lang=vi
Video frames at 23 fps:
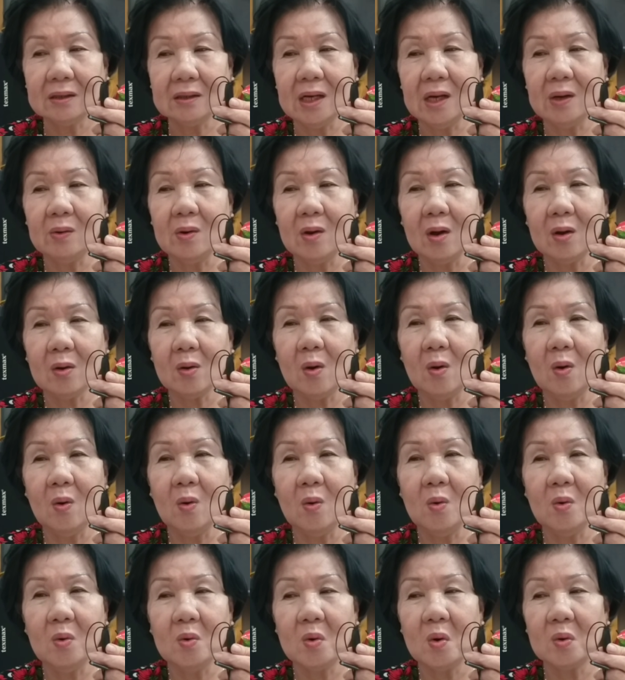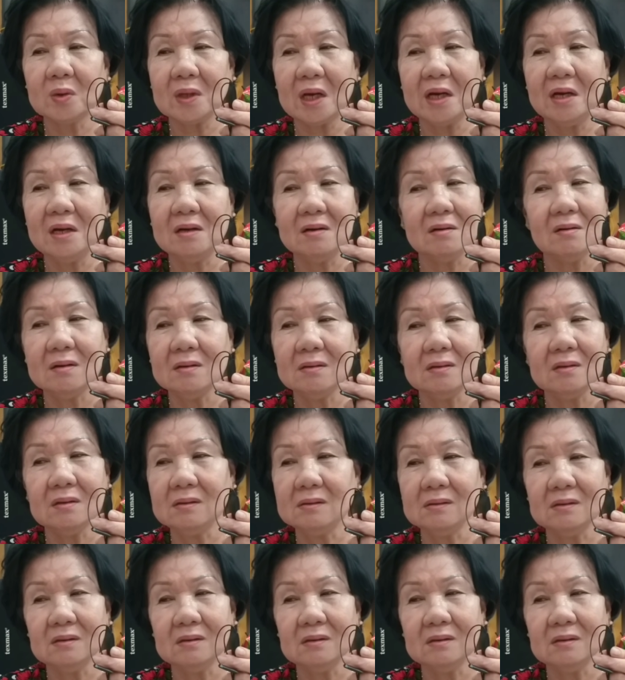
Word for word: Điều đó cô thấy nó